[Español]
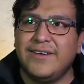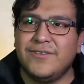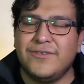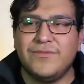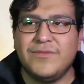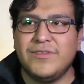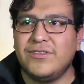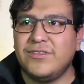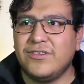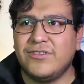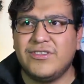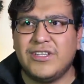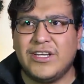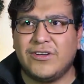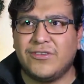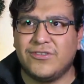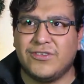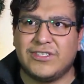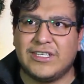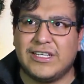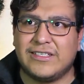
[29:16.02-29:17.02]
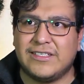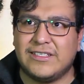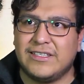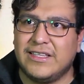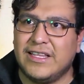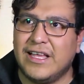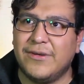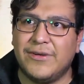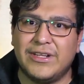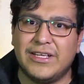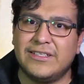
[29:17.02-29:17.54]
Un montón de cosas.
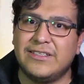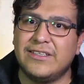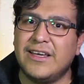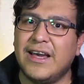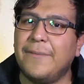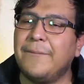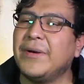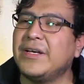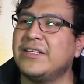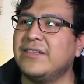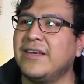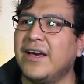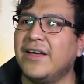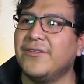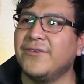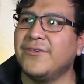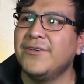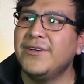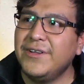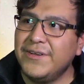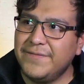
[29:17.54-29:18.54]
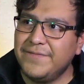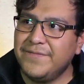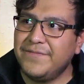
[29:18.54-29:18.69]
La verdad sí ha pasado.